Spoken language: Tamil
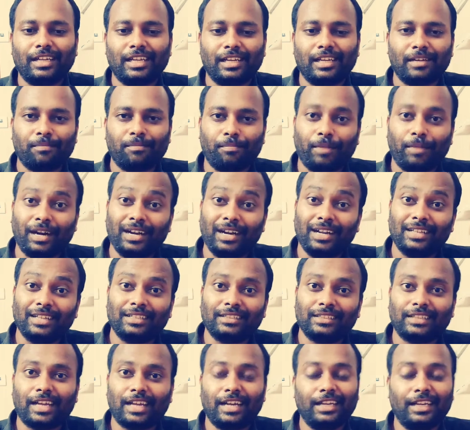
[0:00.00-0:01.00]
நீங்கள்
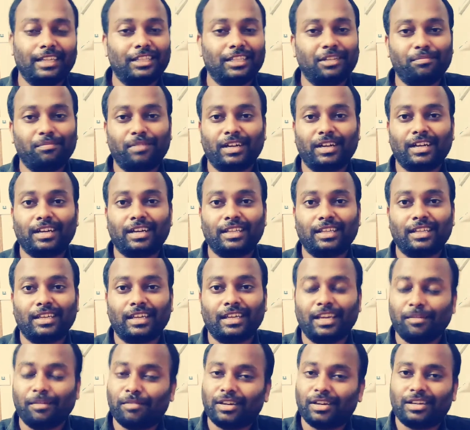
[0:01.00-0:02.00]
பண்ணுறதை தாண்டி
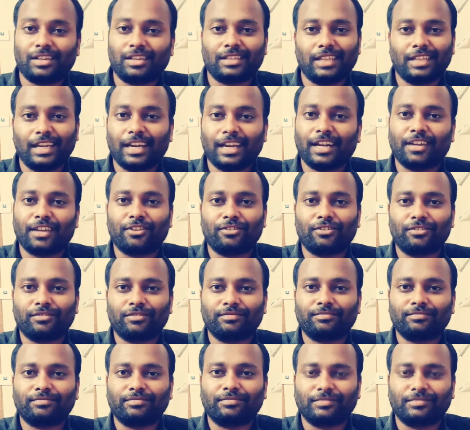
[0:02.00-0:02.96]
எதிர்பார்க்காதீங்க ஏமாற்றம் தான் கிடைக்கும்